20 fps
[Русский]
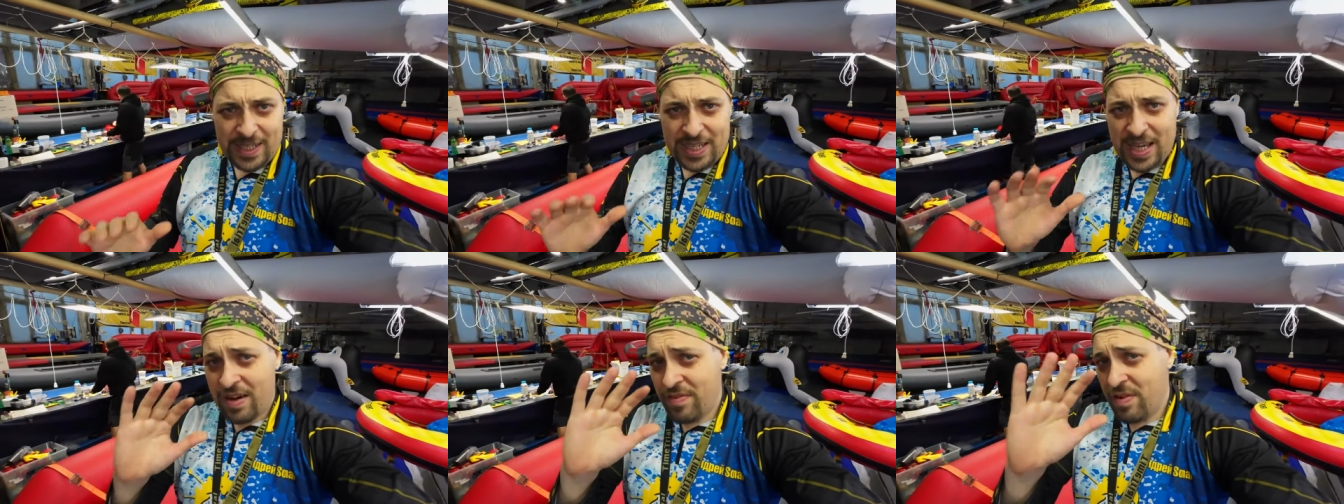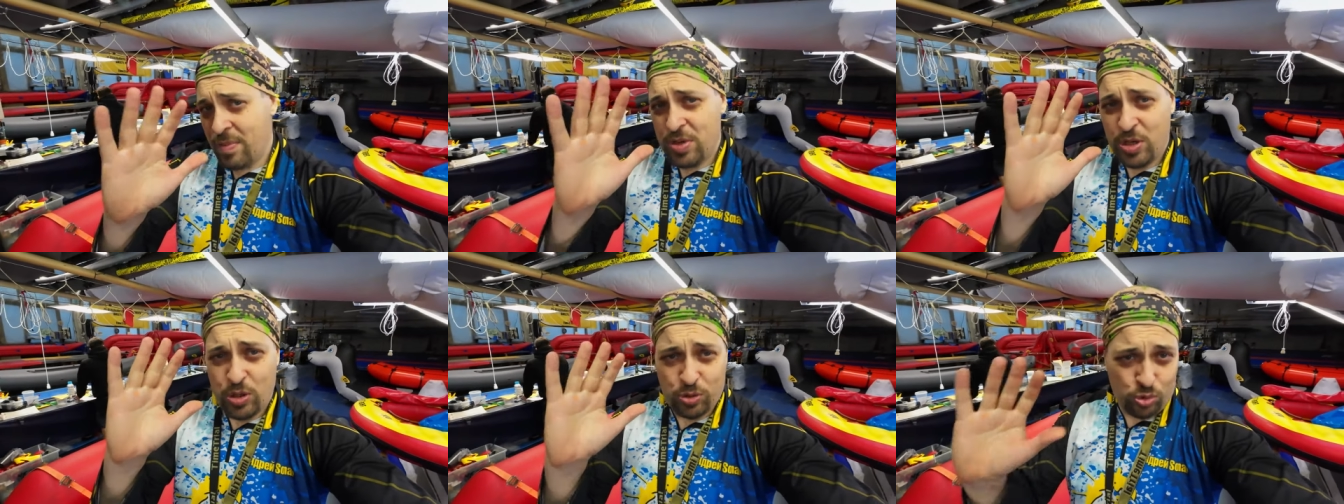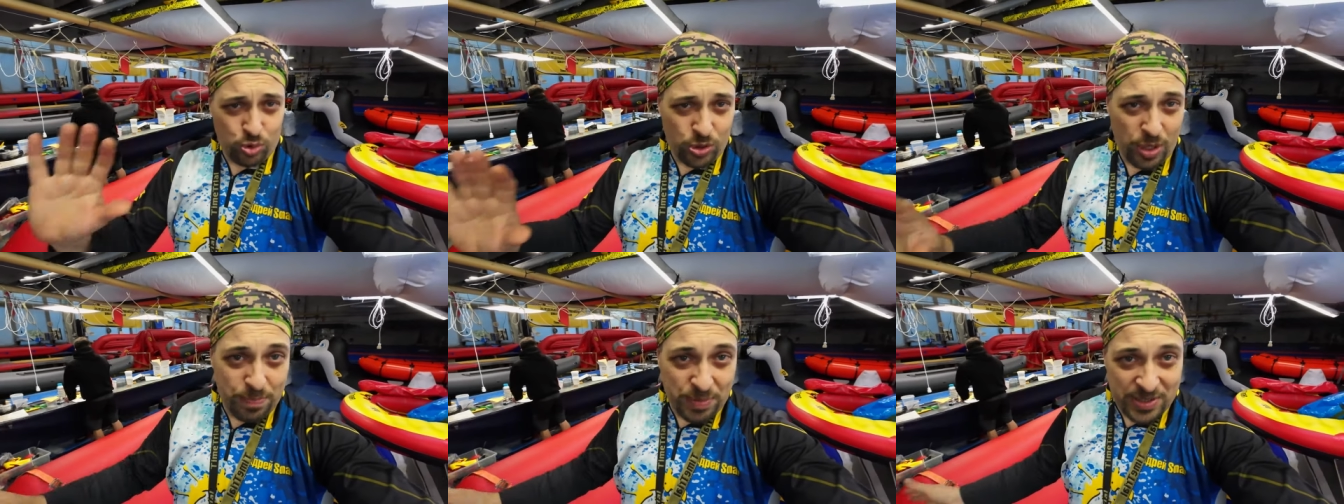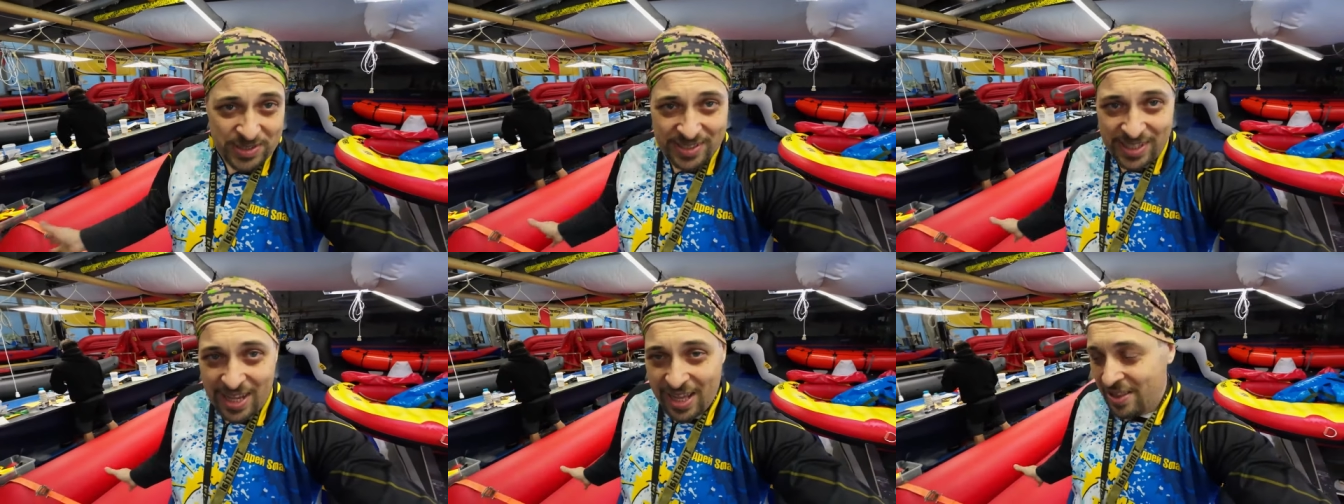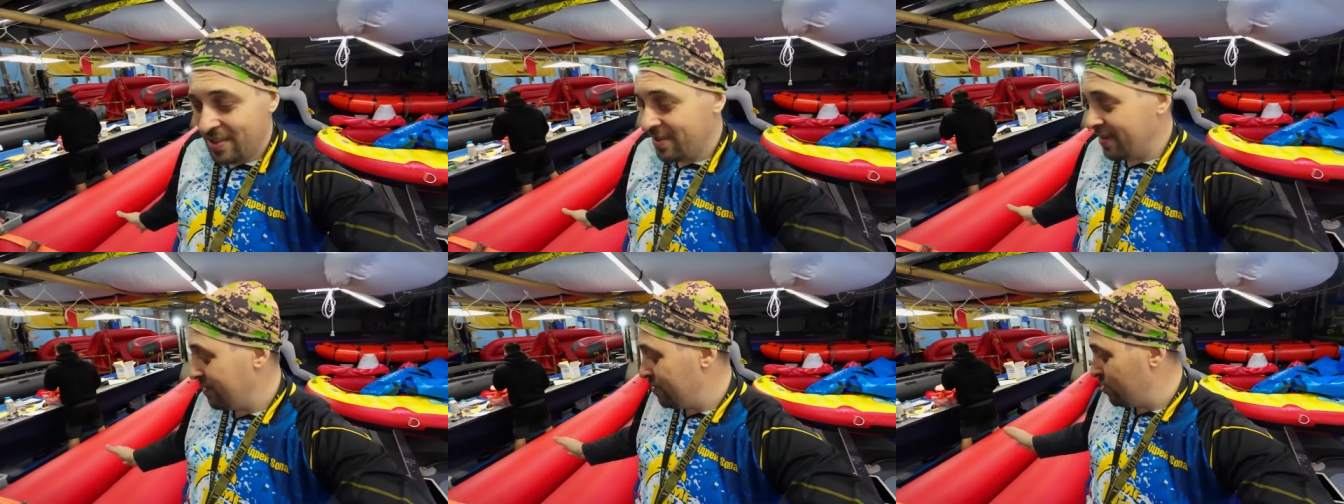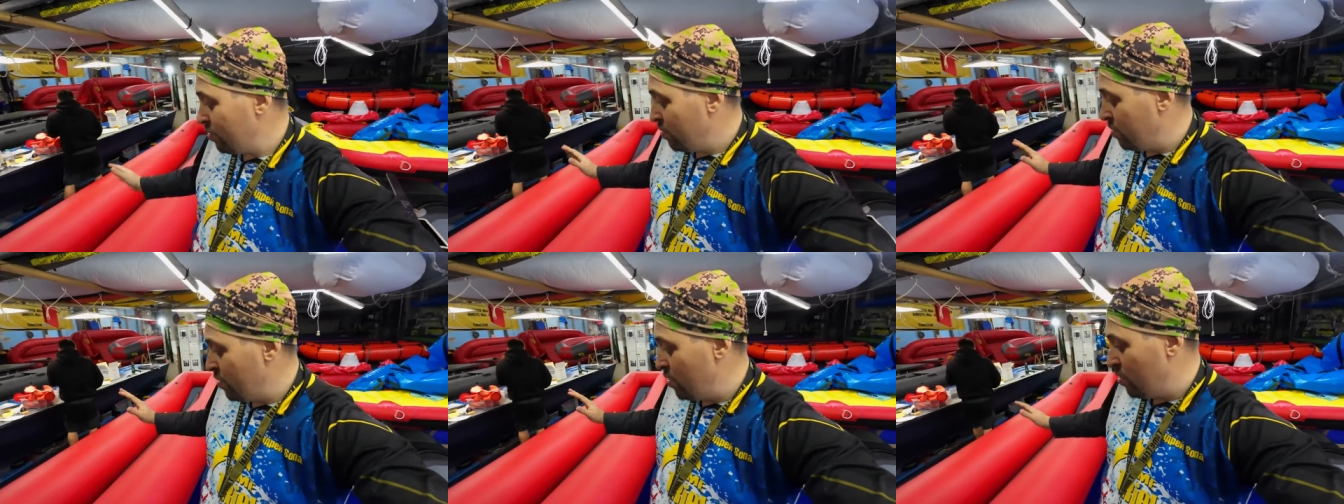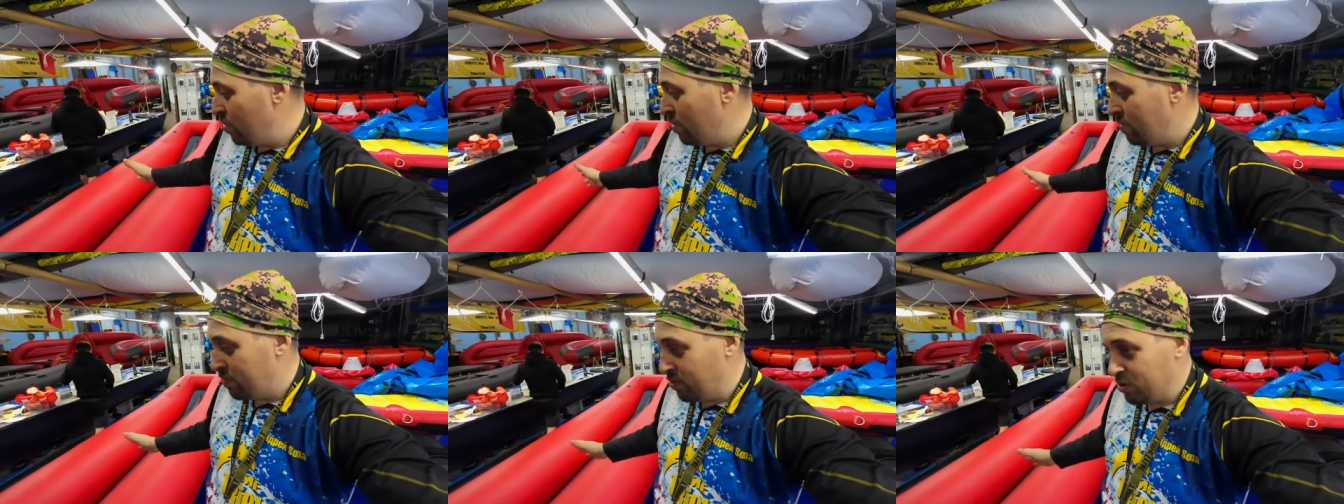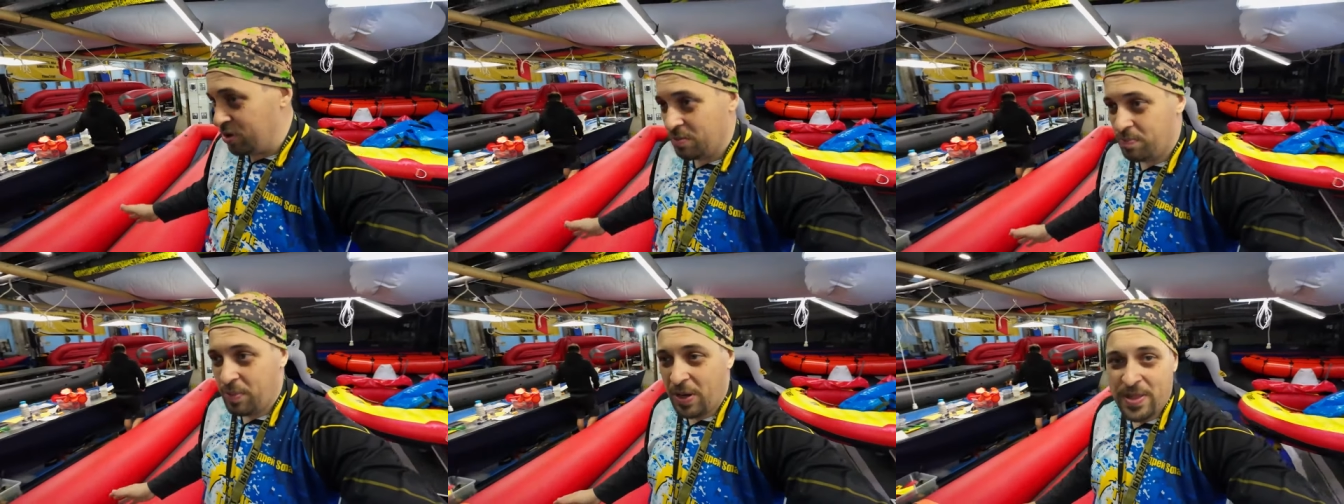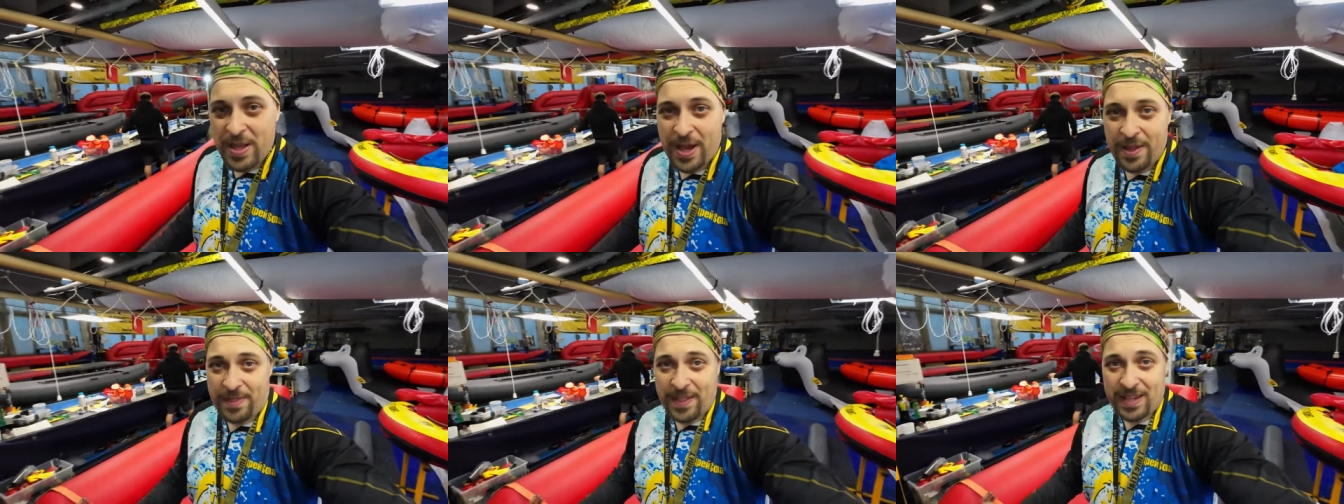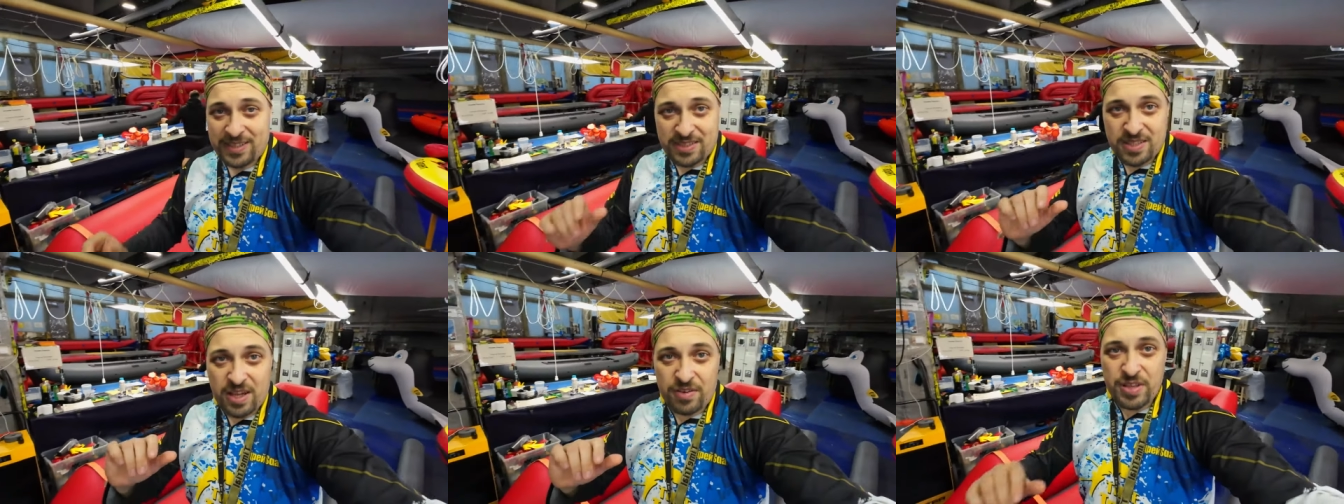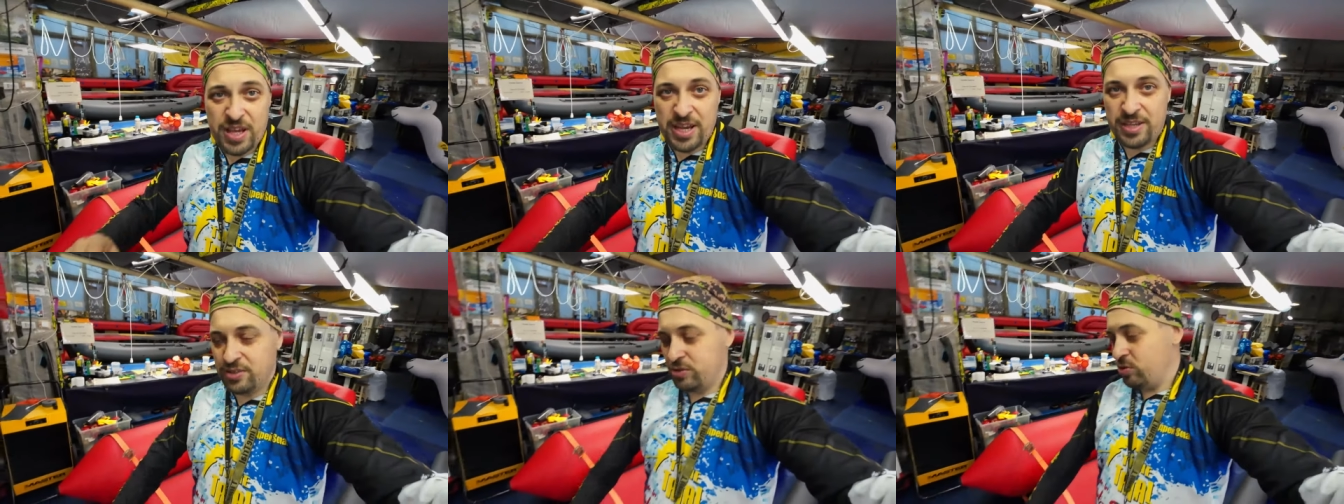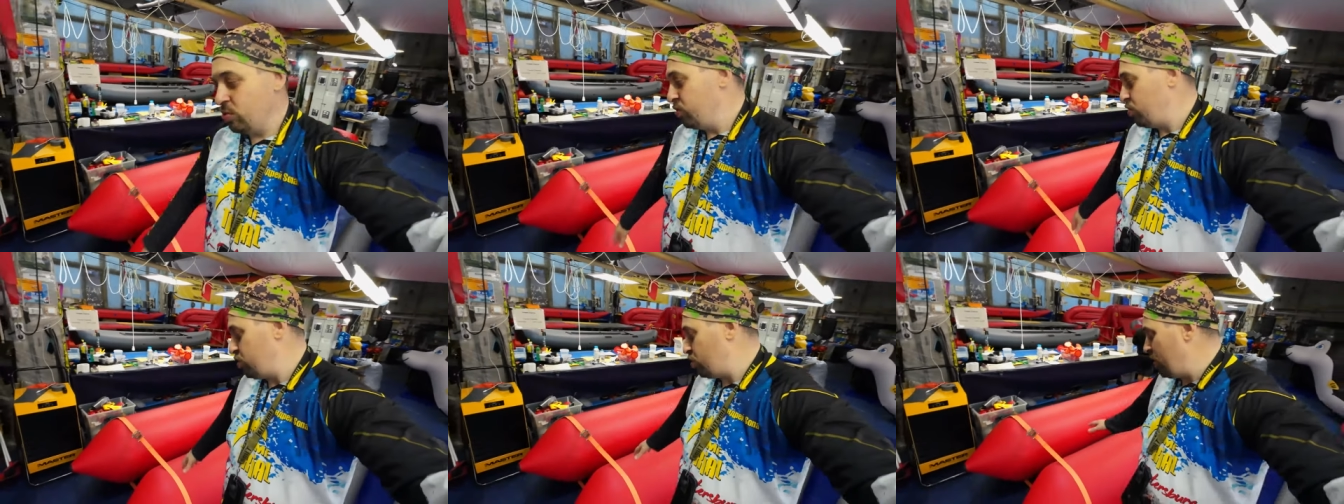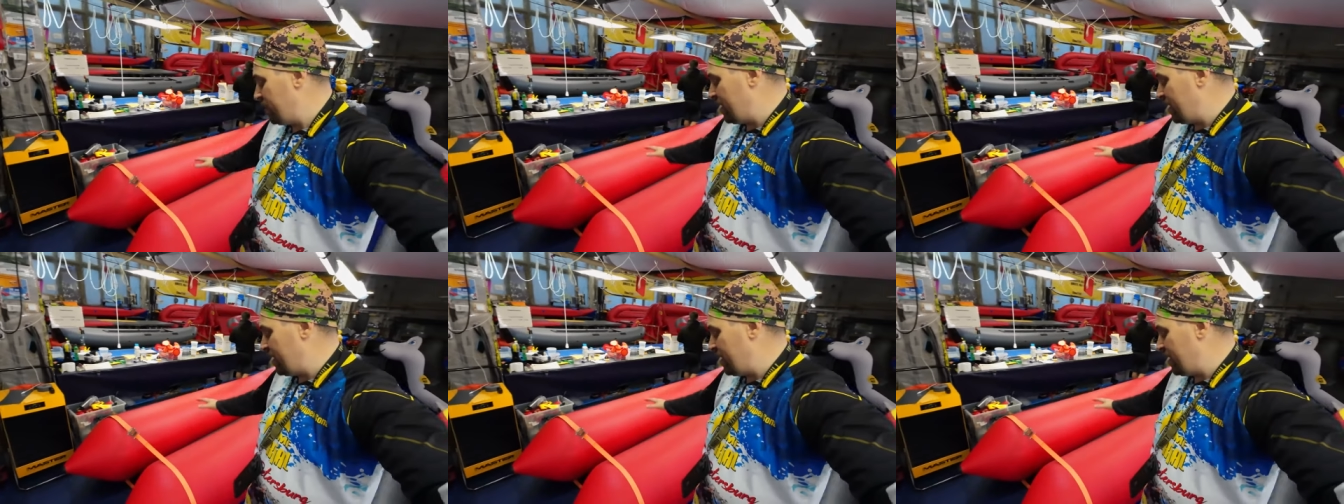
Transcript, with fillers: Я вам ее тут описал, думаю, будет понятно. Основная суть, что